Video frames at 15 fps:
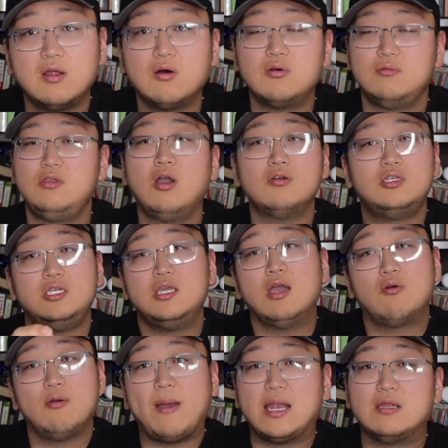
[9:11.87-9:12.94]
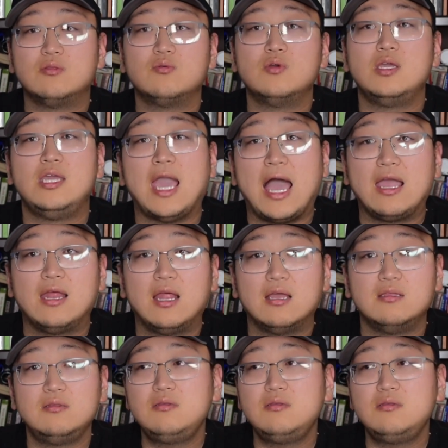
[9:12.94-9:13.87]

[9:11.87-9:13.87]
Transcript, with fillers: 然后药企也会把这东西压下来。